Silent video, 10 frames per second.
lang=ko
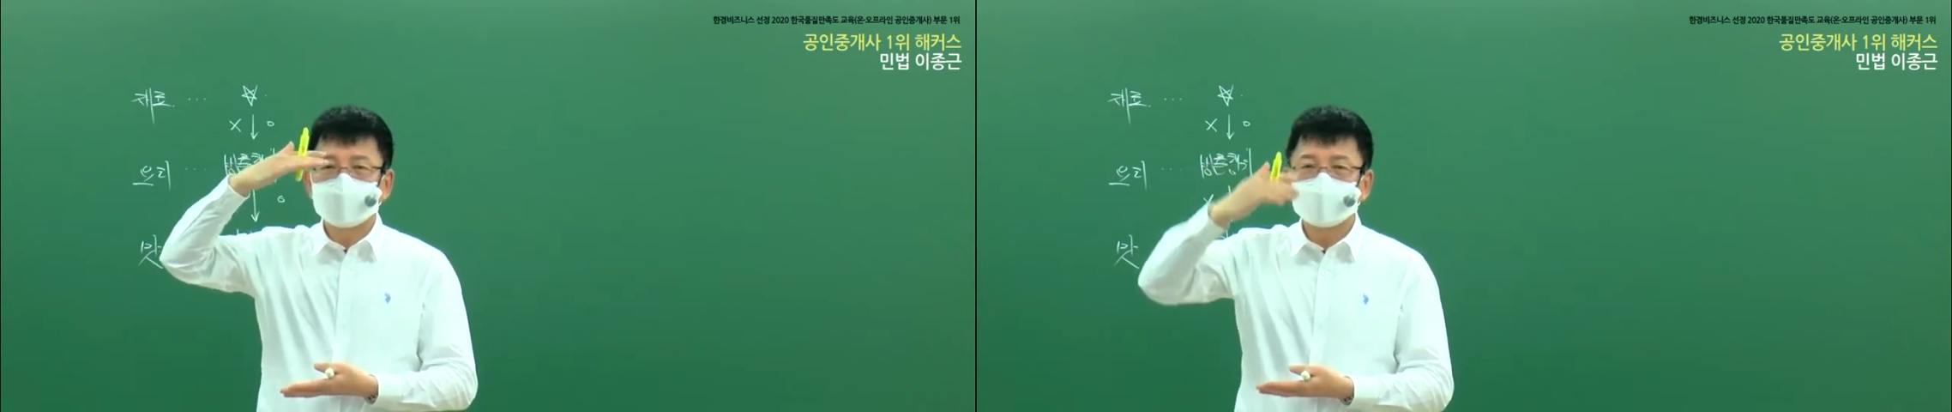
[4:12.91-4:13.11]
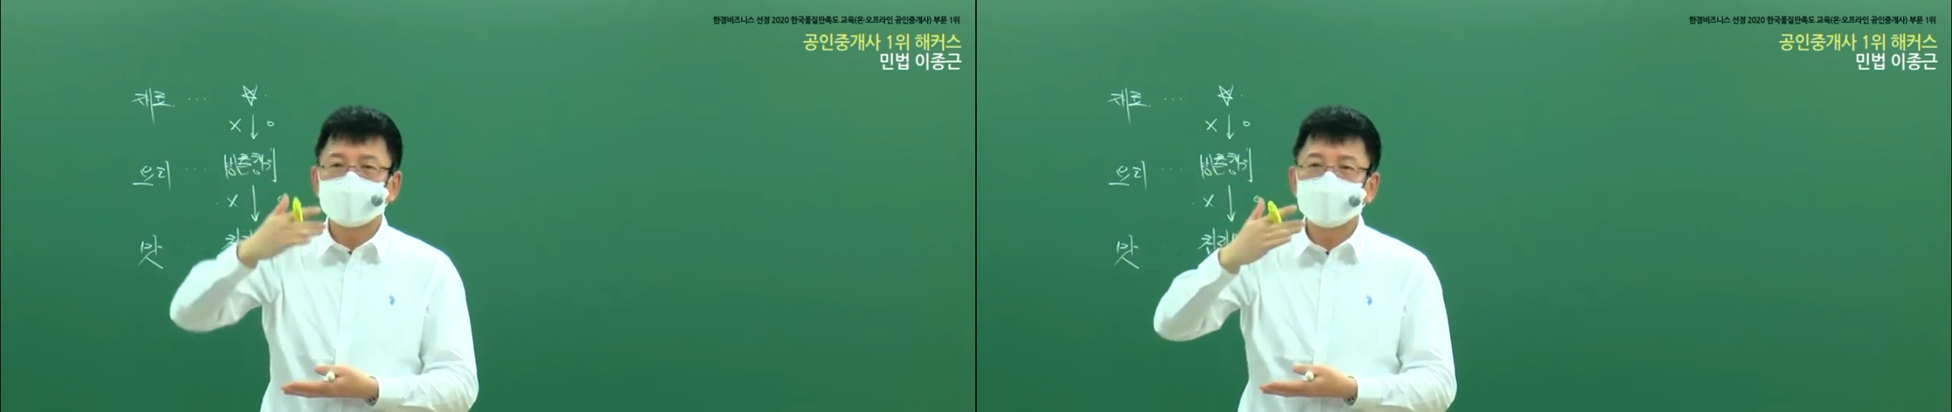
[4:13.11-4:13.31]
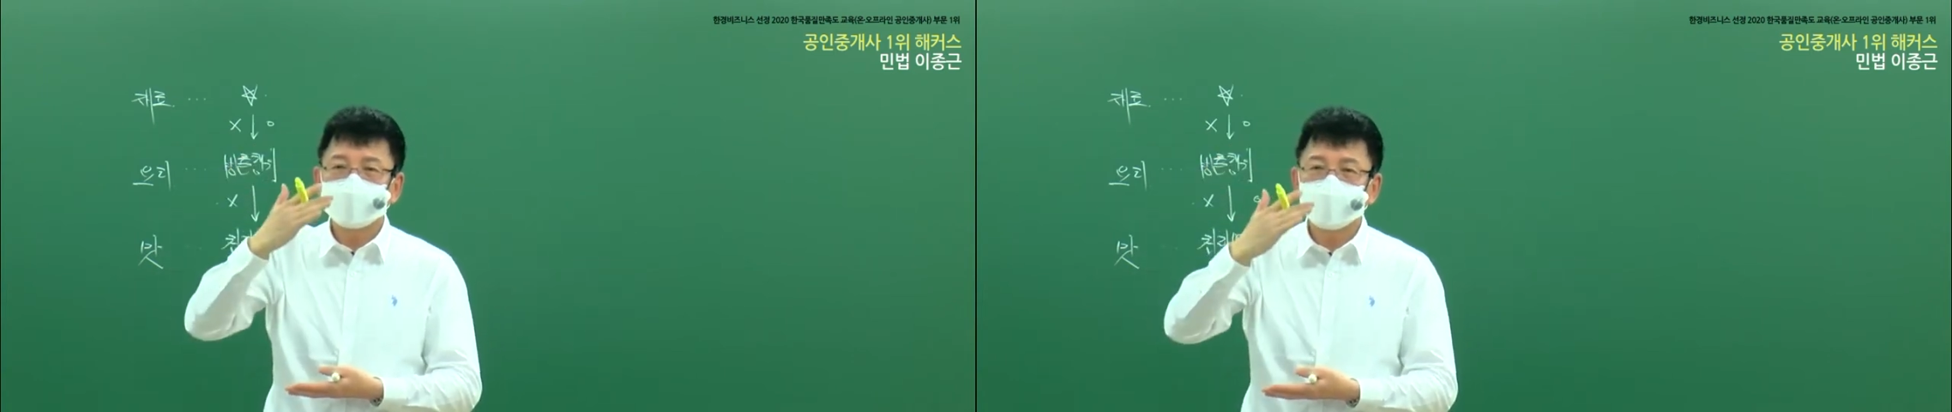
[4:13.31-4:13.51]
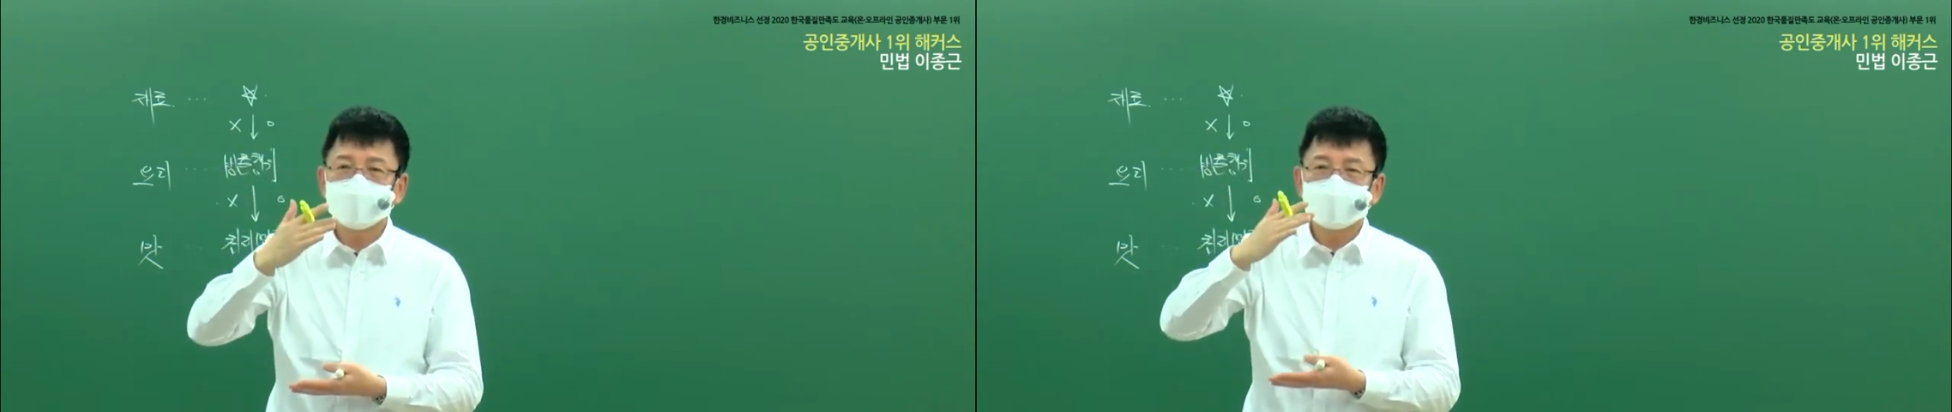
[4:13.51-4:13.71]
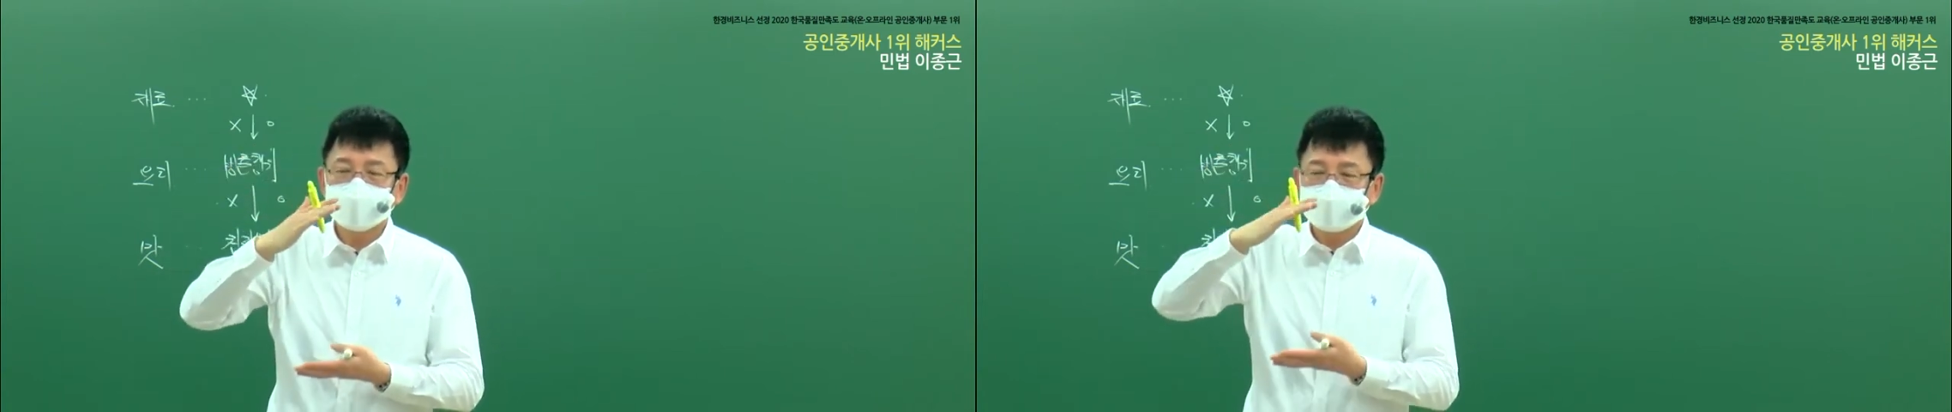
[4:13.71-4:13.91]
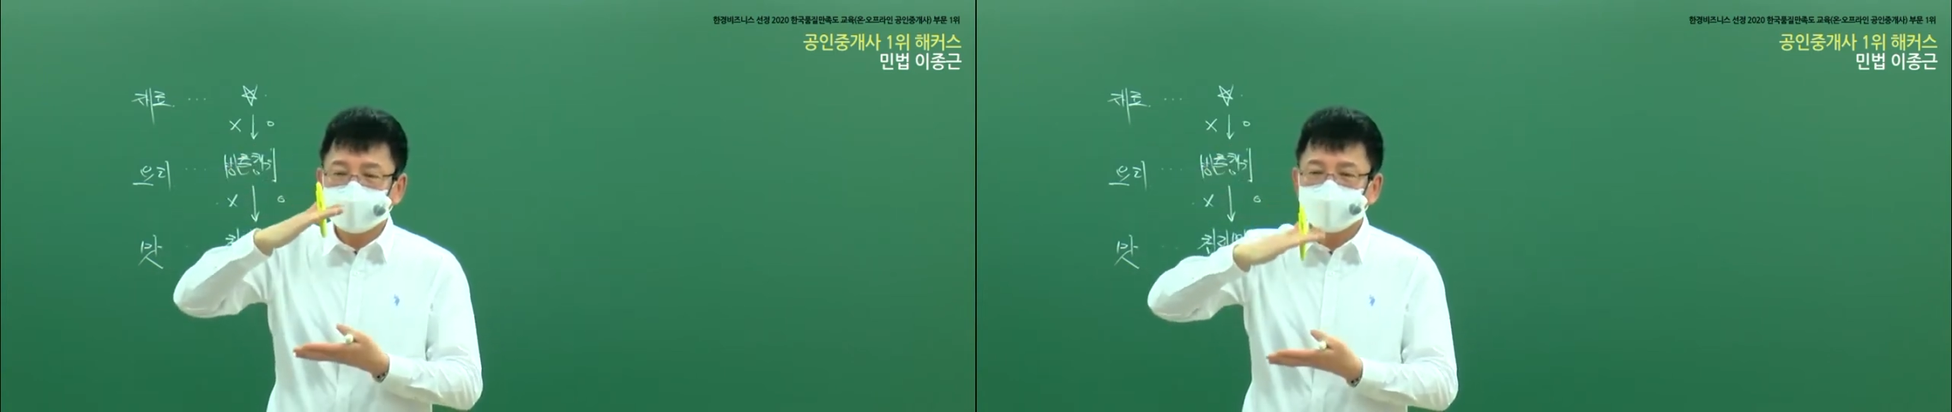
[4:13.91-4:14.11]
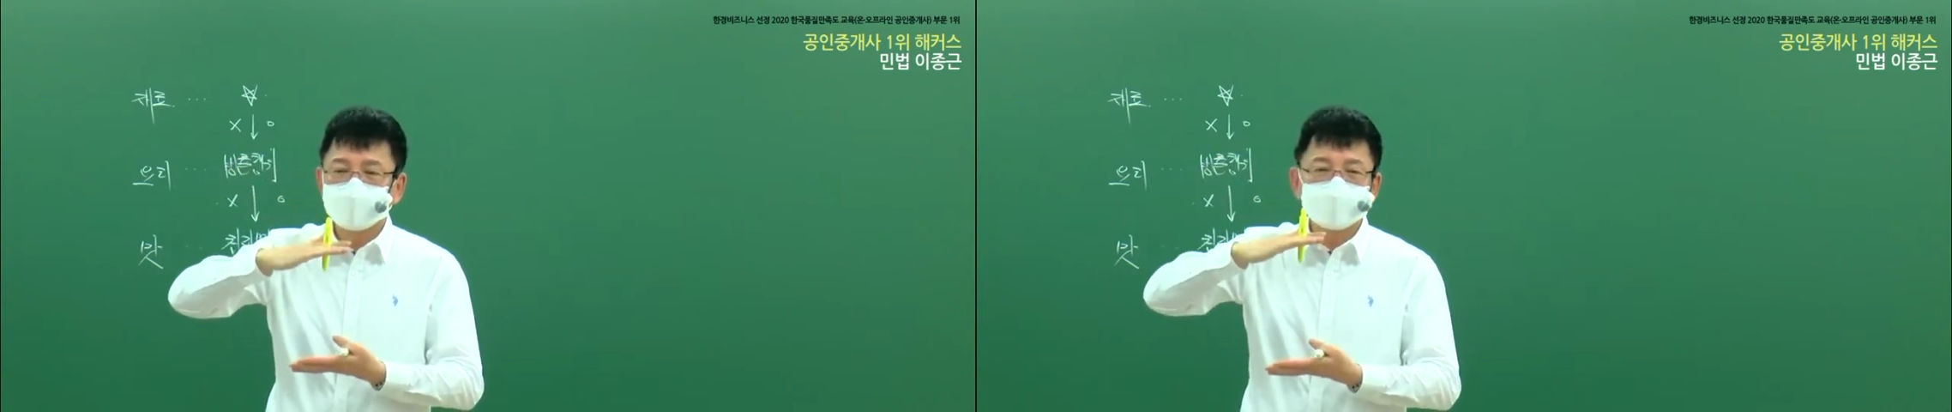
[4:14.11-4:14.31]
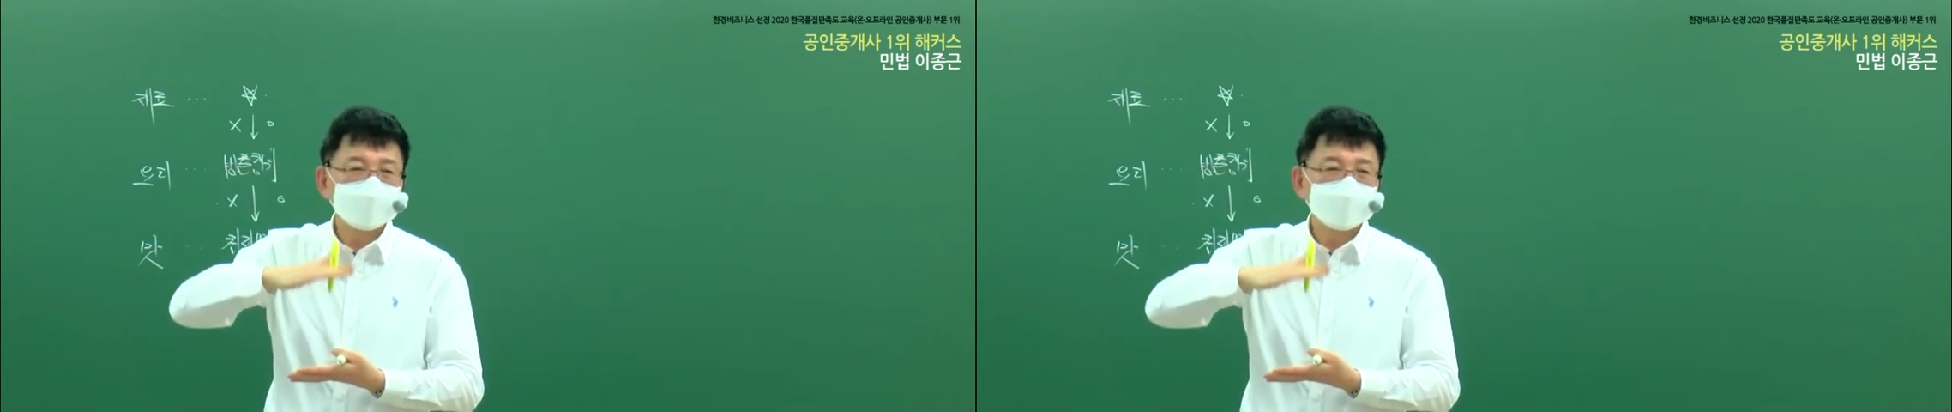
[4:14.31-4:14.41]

이렇게 피다가 나중에 이게 무슨